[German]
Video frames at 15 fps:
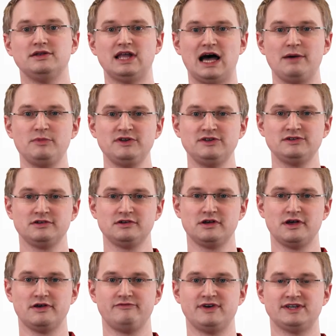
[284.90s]
Damit
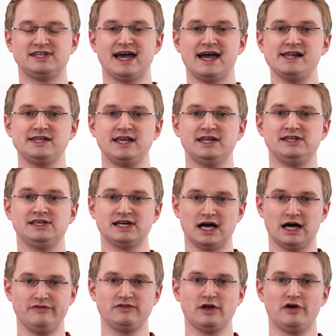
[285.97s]
verteilt er die
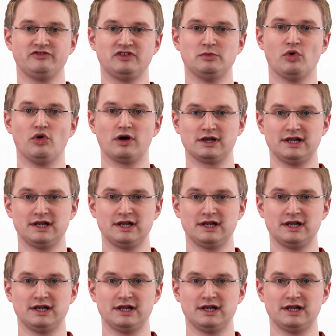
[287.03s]
Kraft auf dem Rohr